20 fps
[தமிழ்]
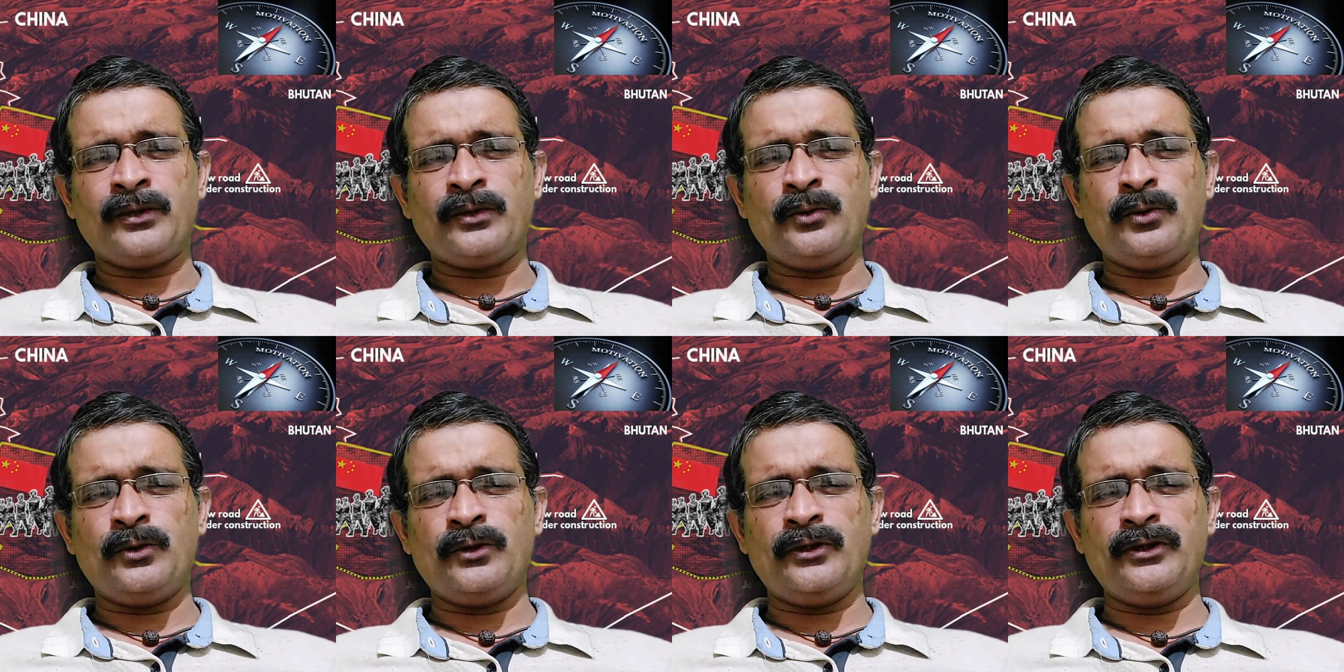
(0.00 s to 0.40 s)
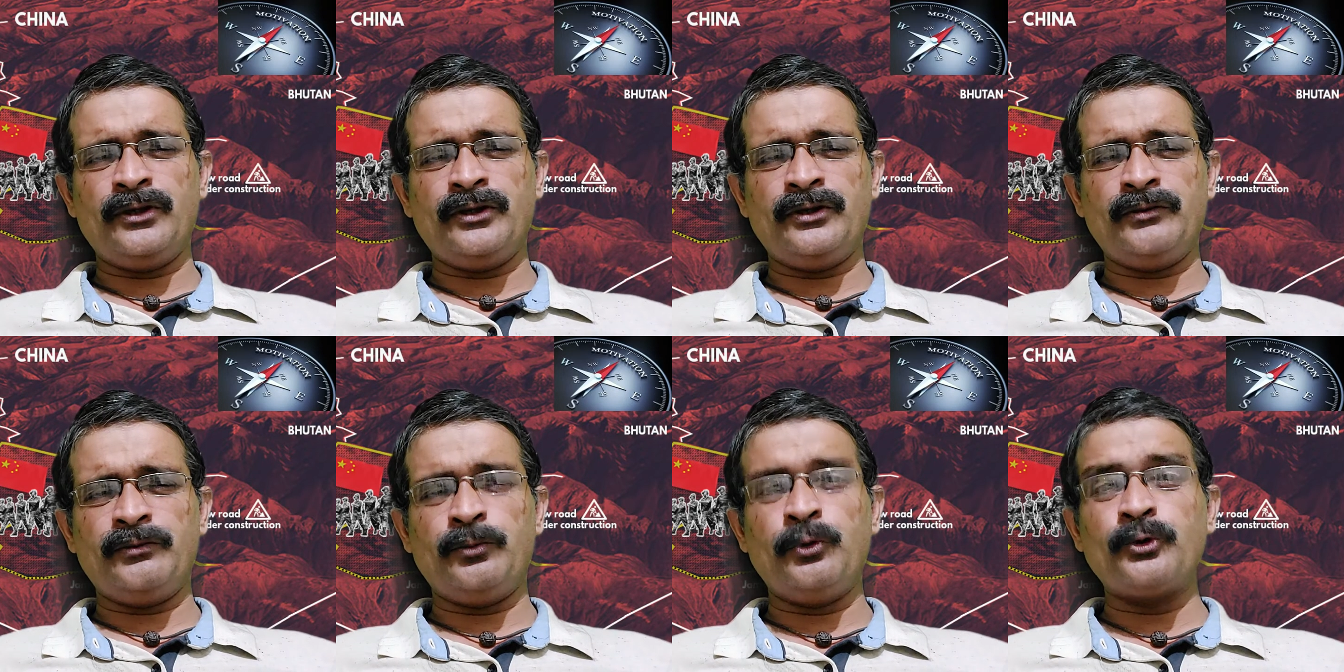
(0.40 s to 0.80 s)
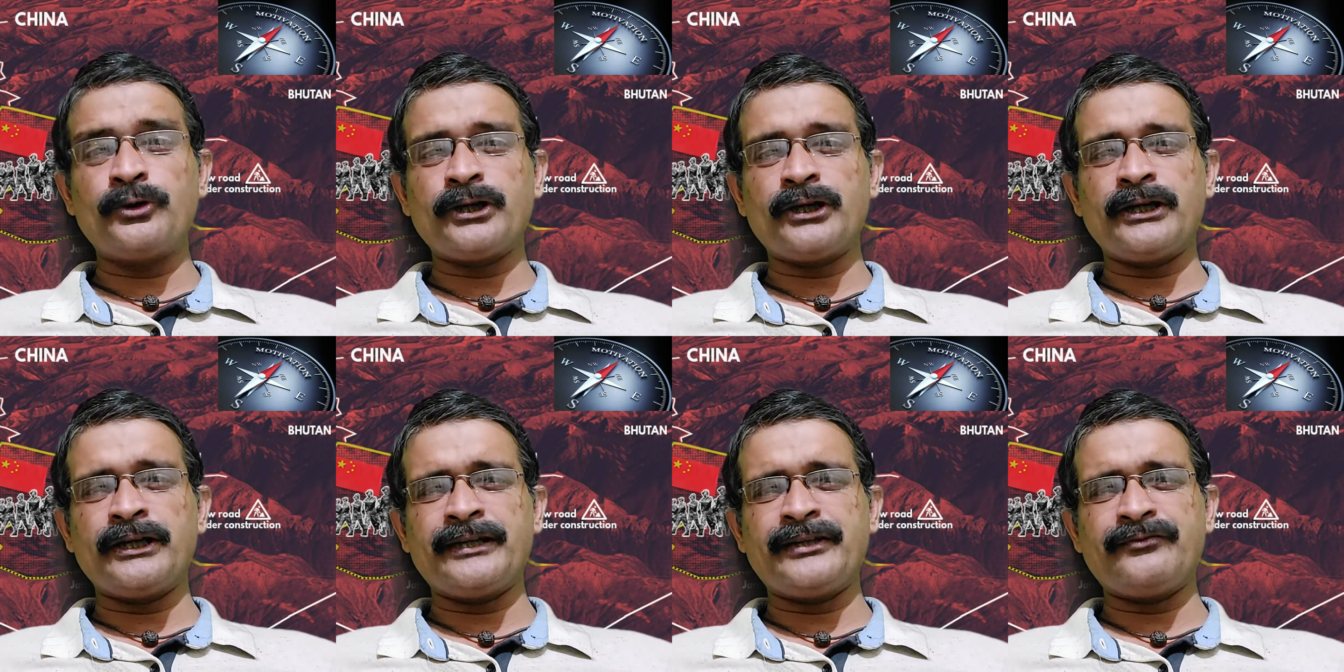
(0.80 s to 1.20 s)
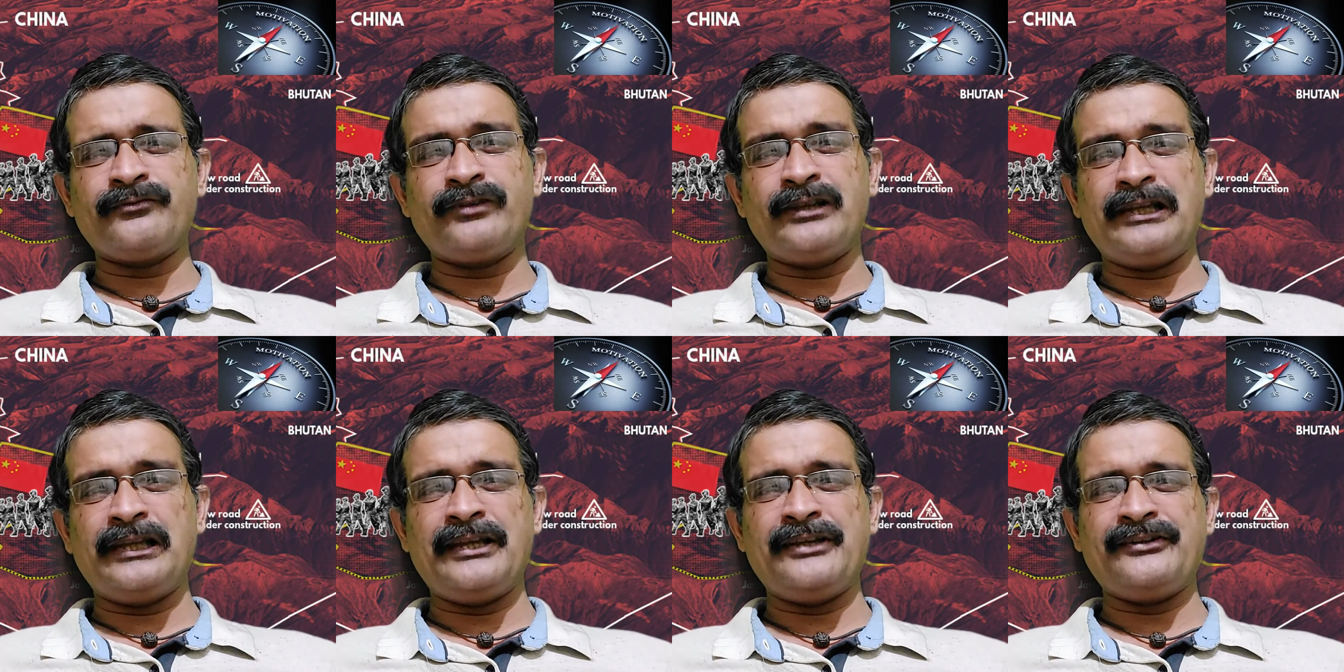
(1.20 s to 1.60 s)
ஒரு பூட்டானிஸ்
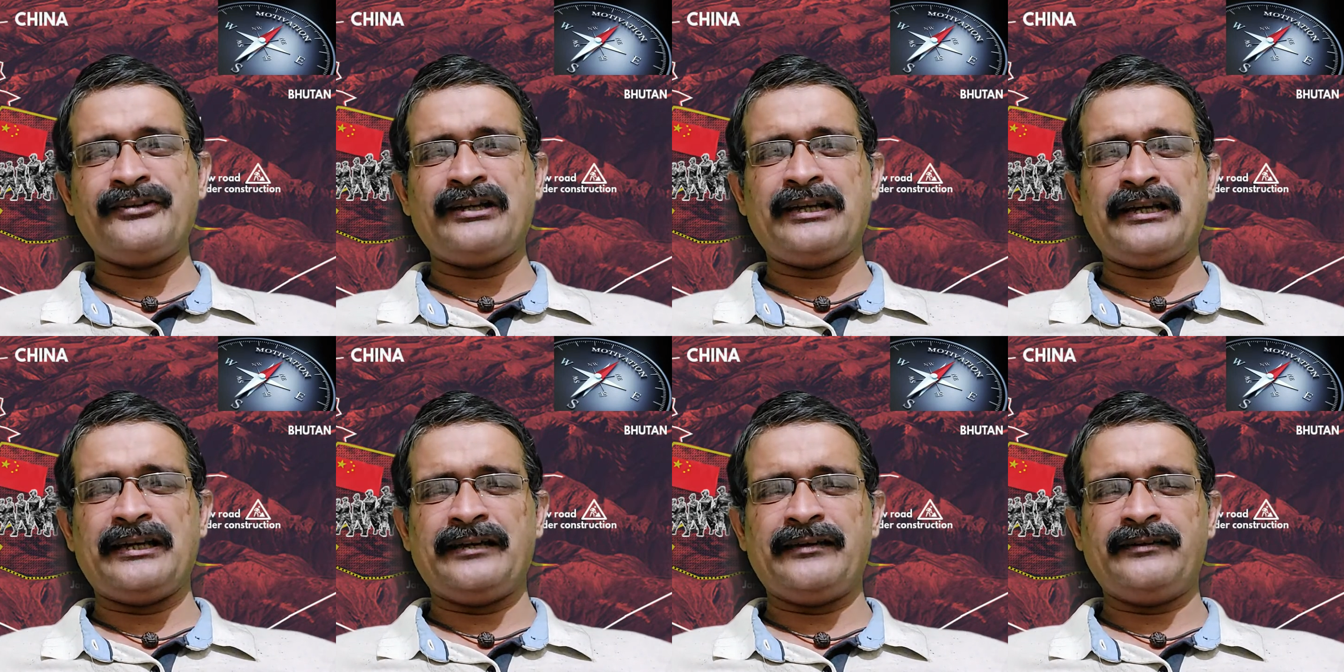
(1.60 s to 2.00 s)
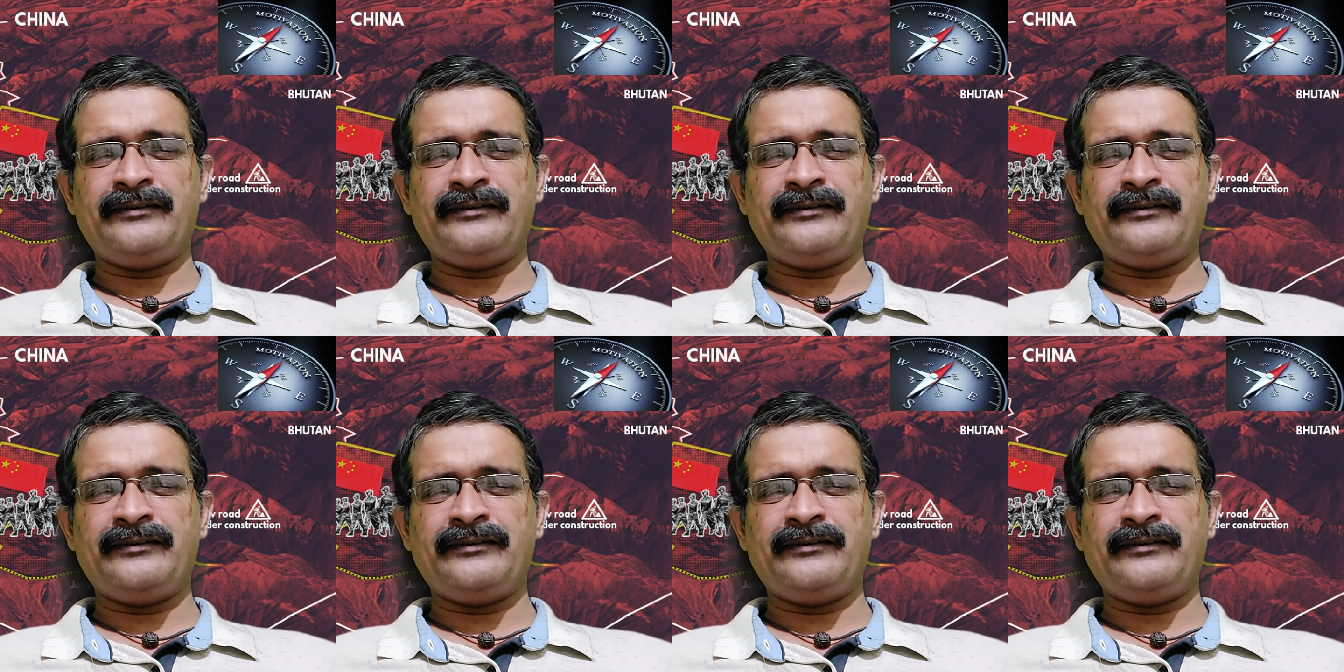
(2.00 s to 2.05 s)
வில்லேஜில்